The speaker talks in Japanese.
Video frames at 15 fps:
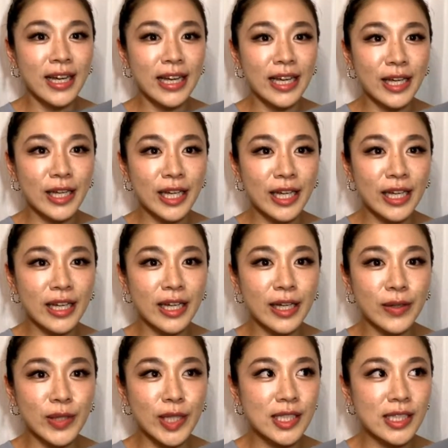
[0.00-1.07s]
えー、
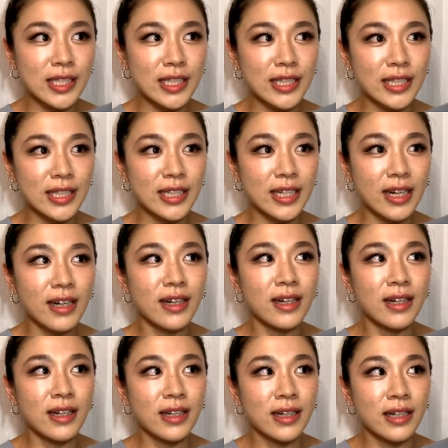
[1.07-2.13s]
私が
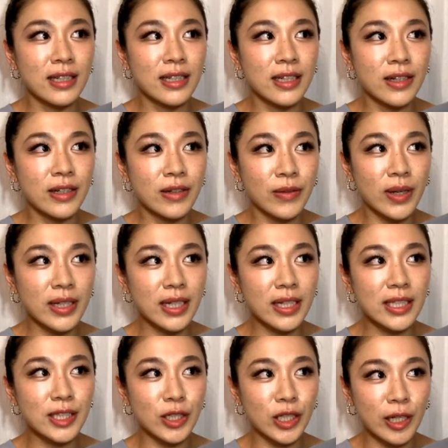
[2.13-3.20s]

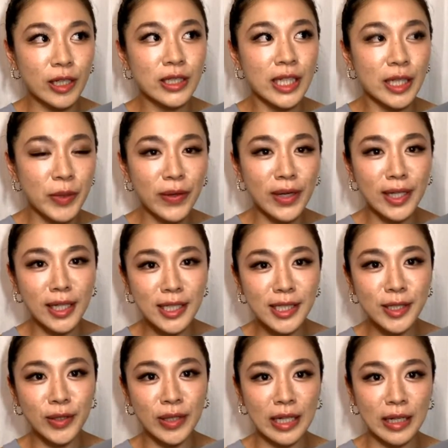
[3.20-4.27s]
ファイナリストになる
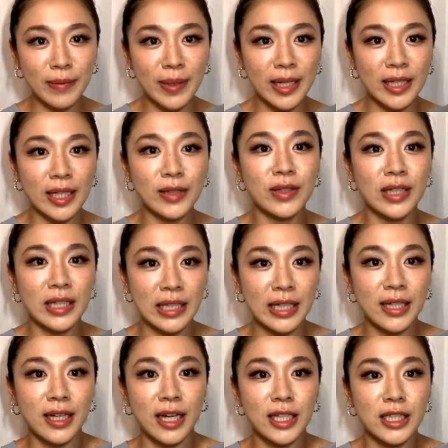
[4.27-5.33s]
セミファイナリストに選ばれた時に
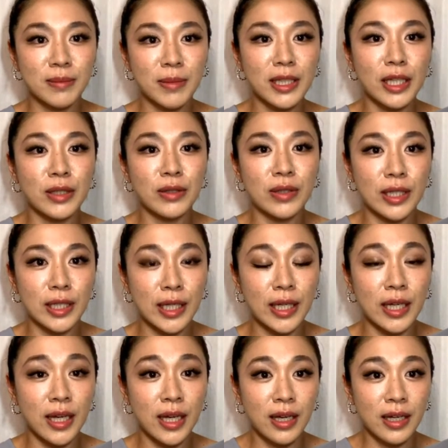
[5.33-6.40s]
一回集まった時
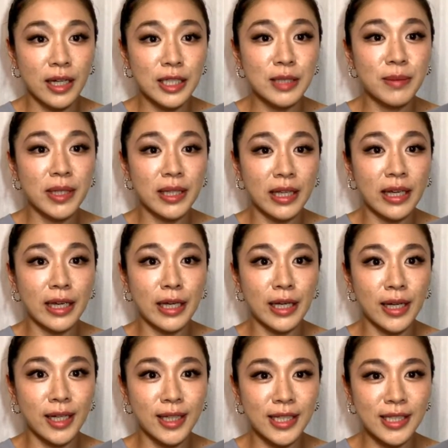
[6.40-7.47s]
に初めて
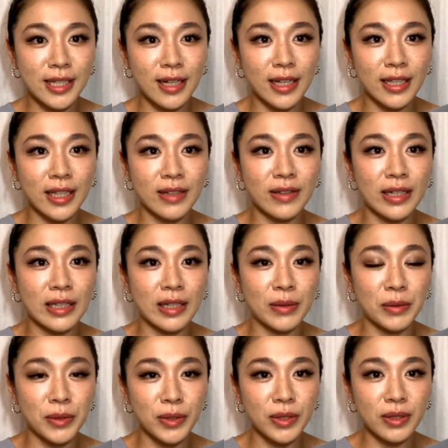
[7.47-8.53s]
話しかけてくれた
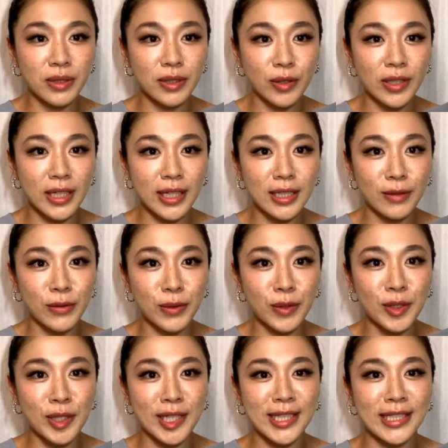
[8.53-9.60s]
本当に
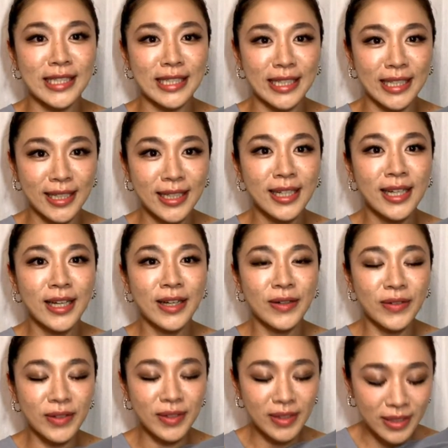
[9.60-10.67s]
心の優しい
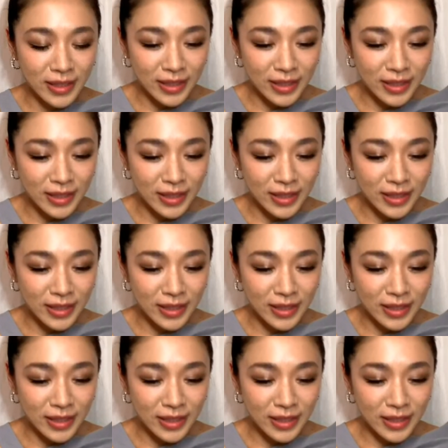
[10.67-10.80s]
本